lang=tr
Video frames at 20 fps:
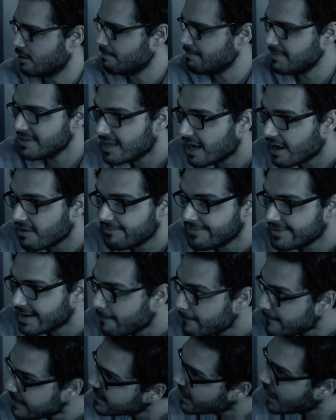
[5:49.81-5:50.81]
Bir daha
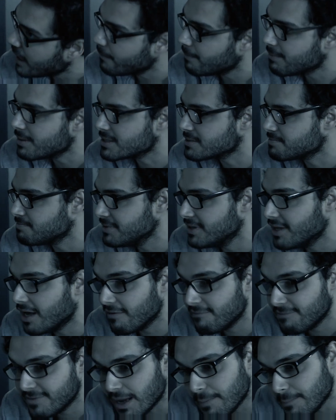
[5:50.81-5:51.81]
fren bir daha bas. Bir
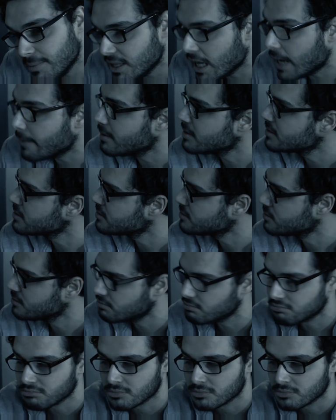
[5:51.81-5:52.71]
daha fren bir daha bas.